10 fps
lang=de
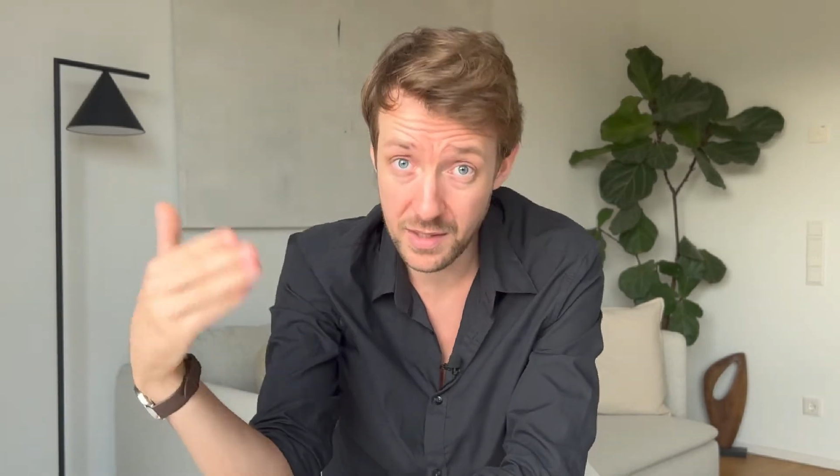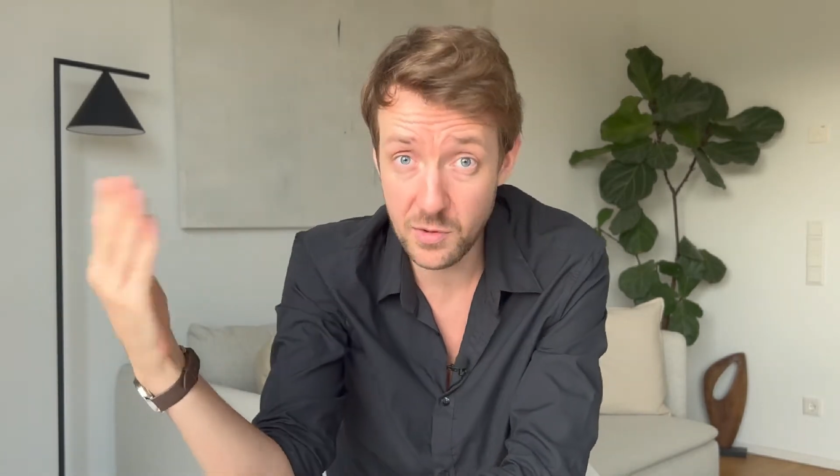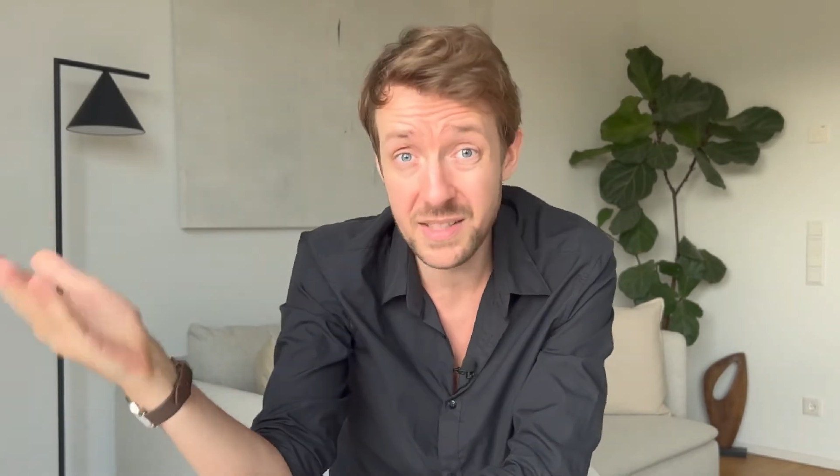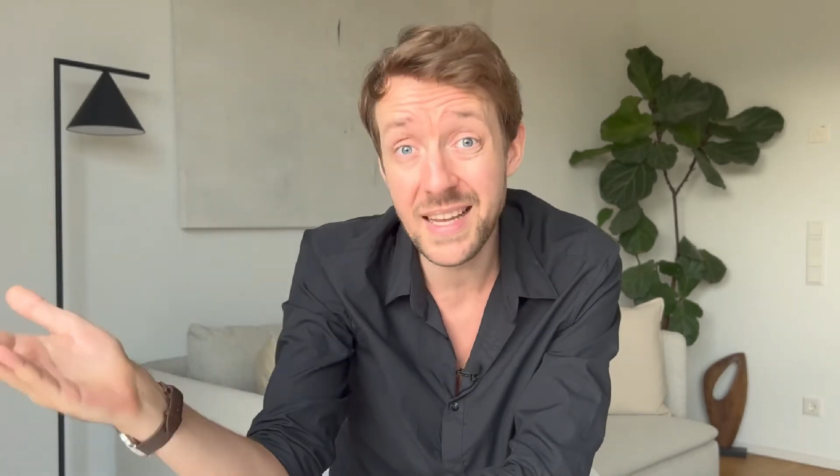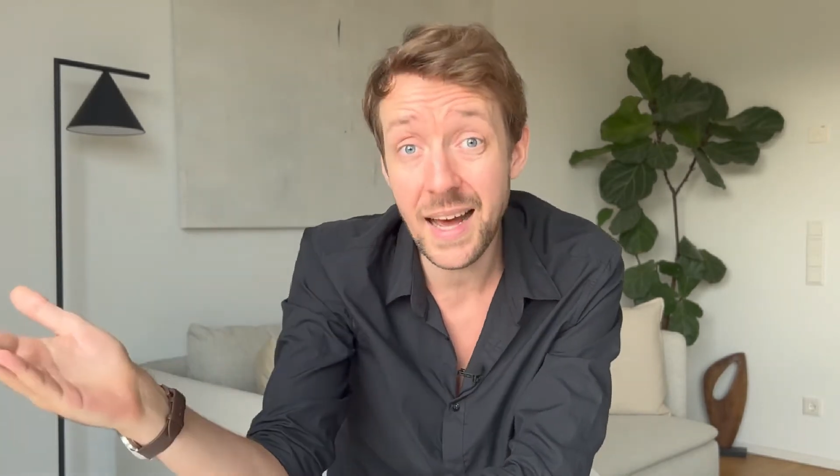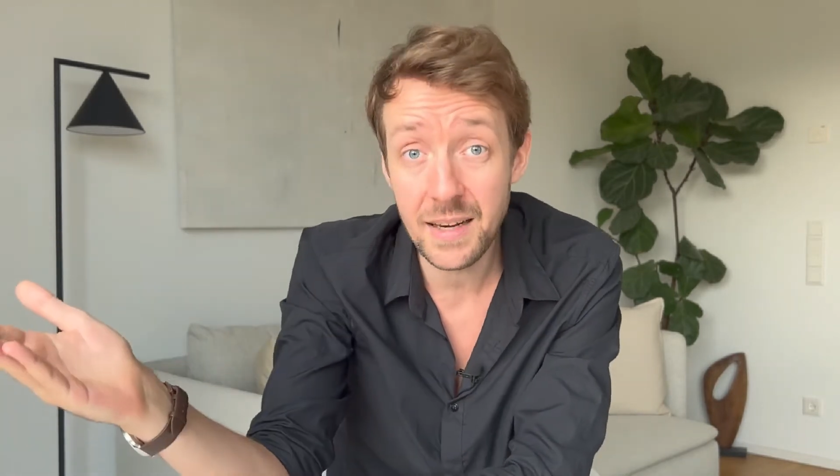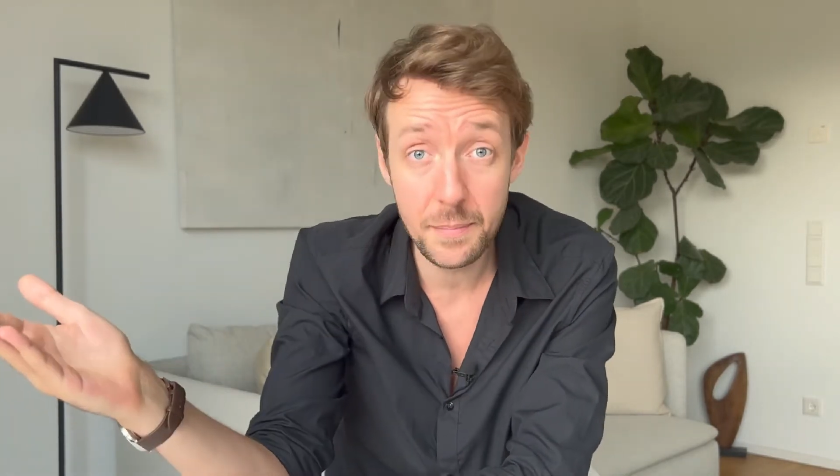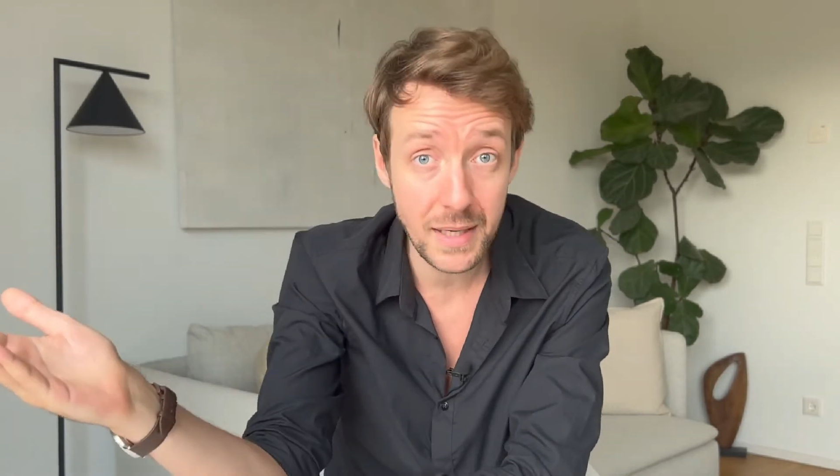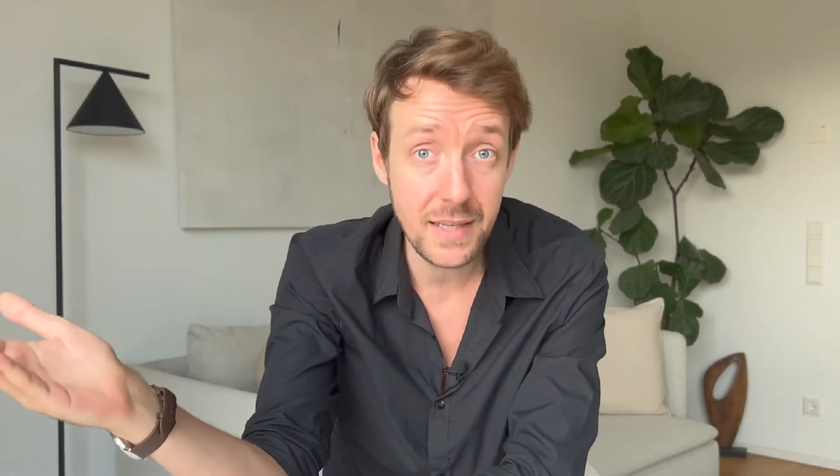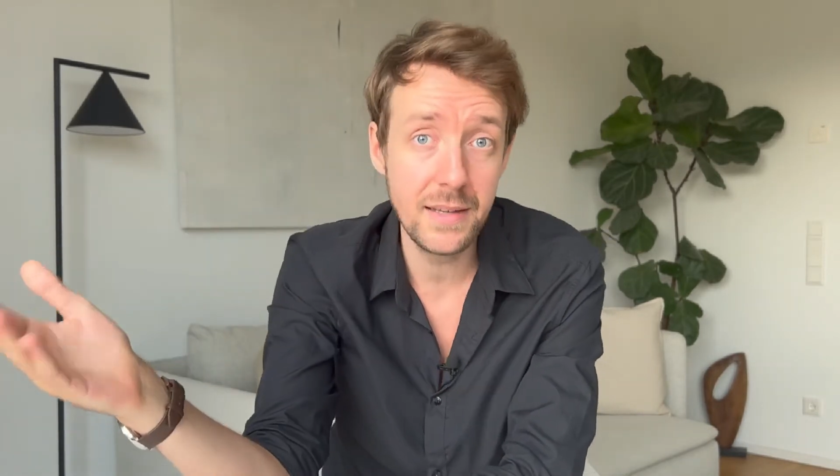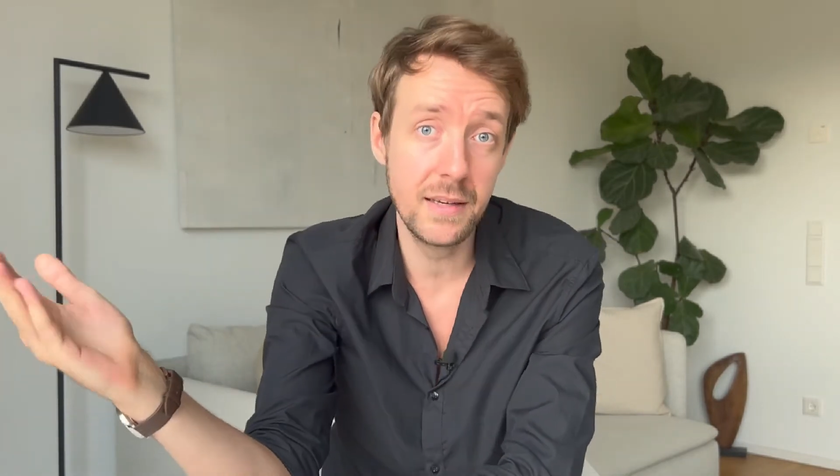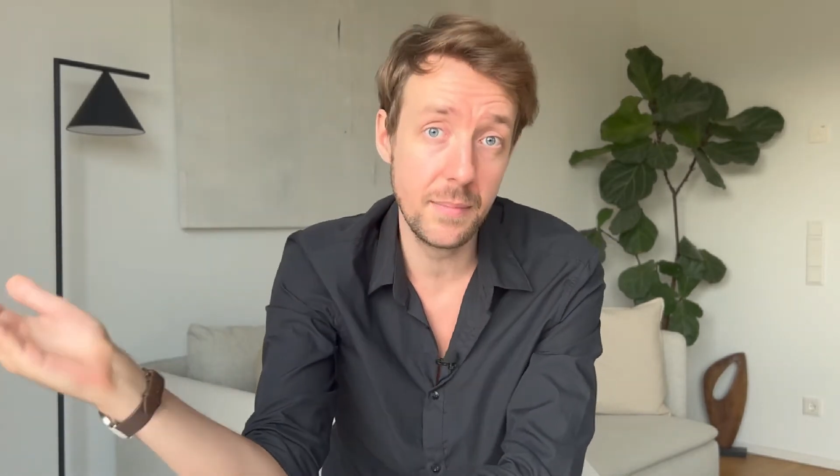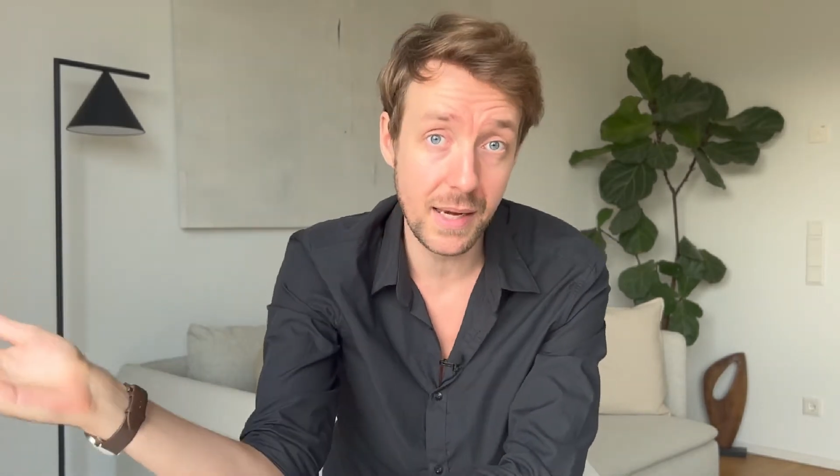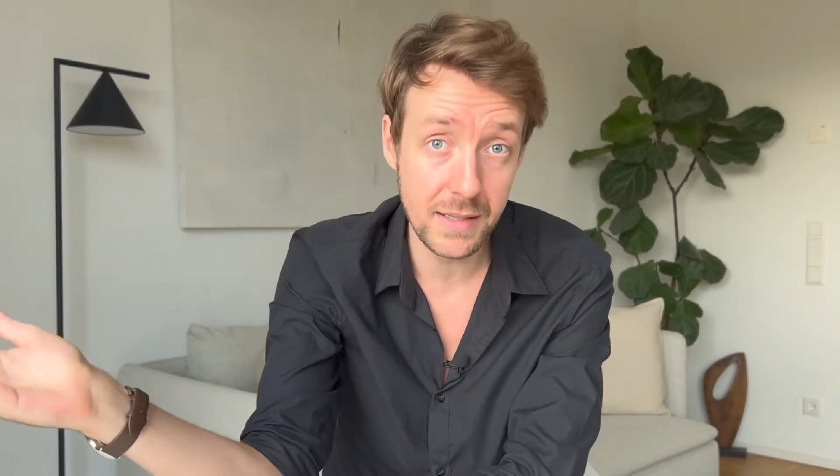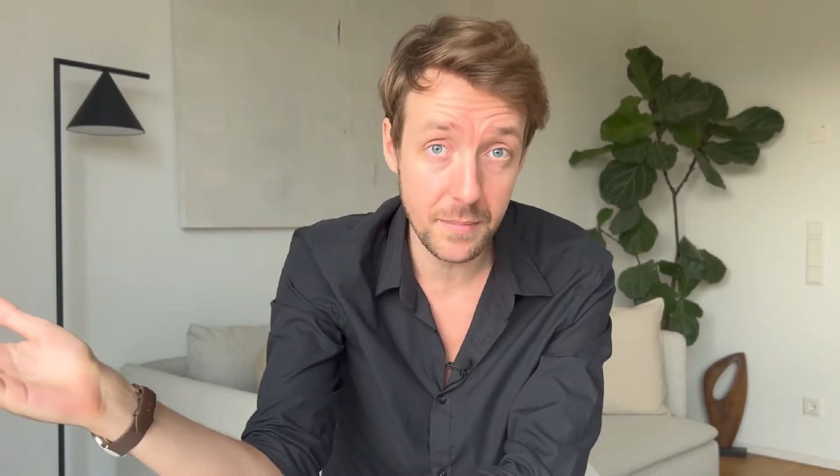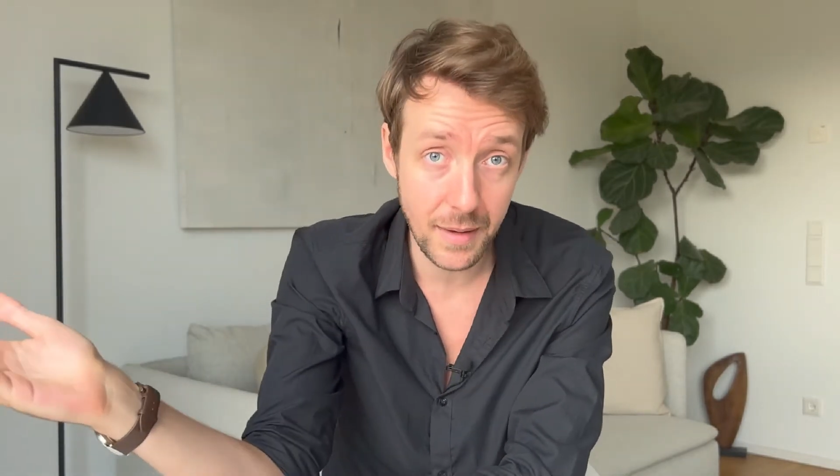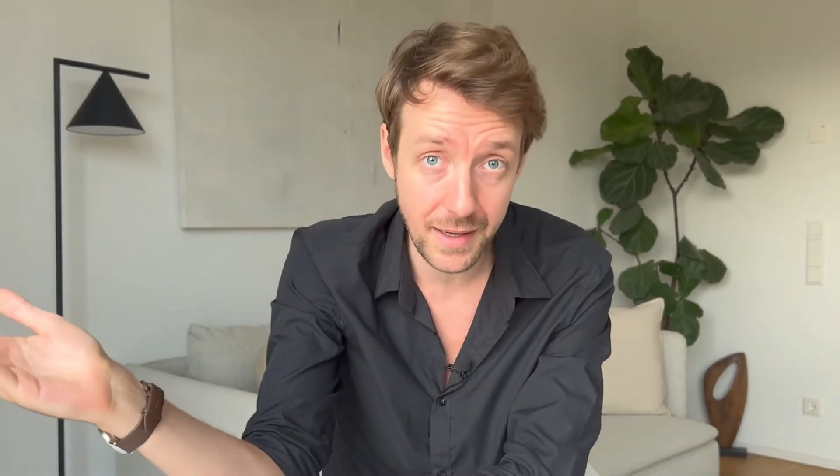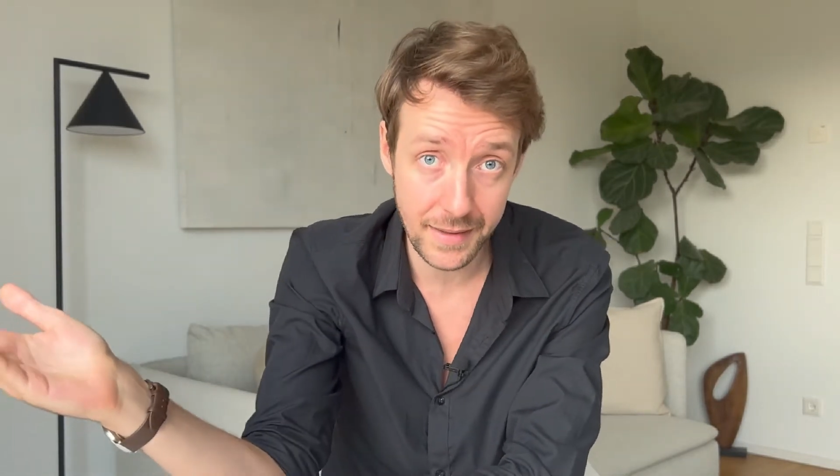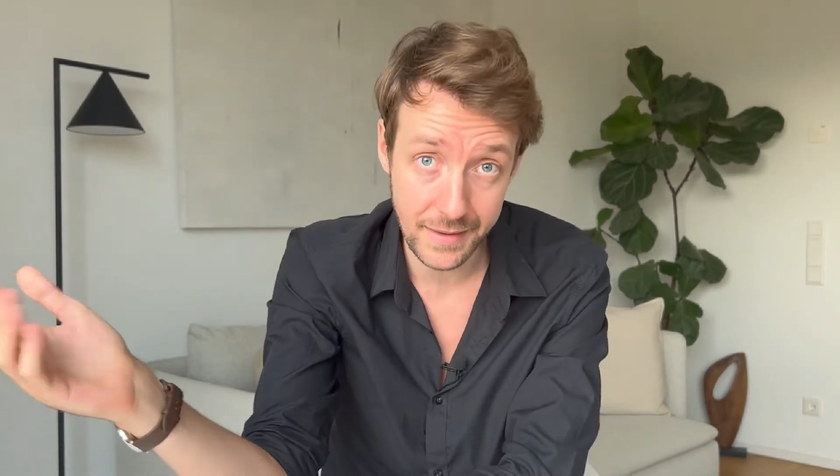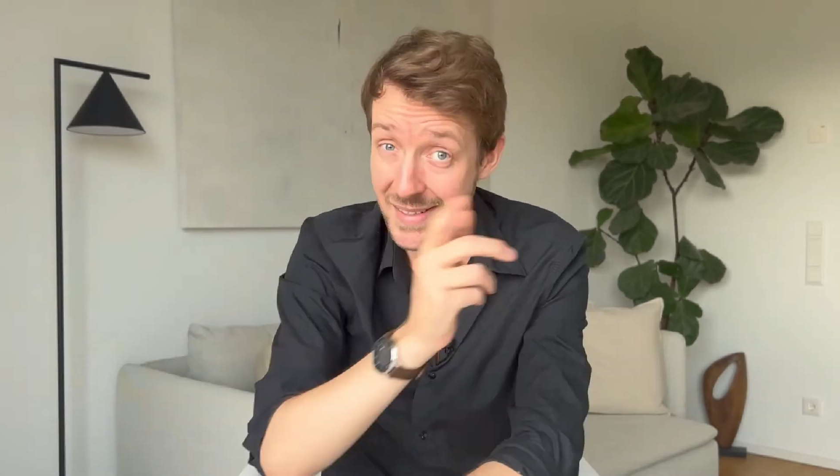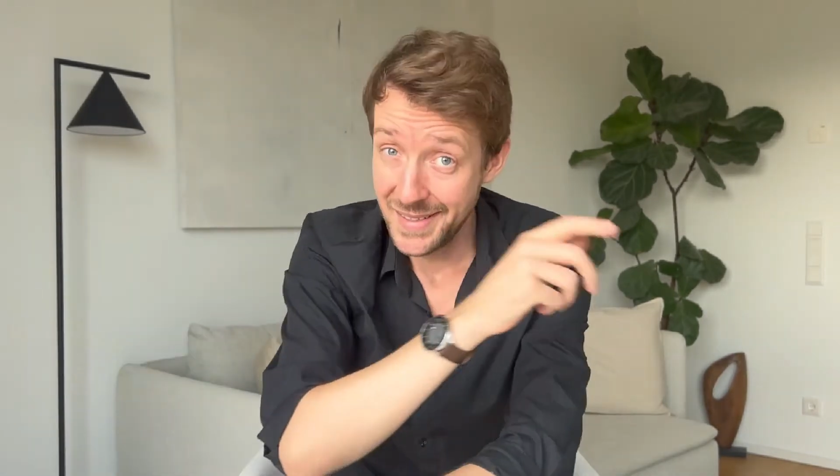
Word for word: soziale Medien im Allgemeinen.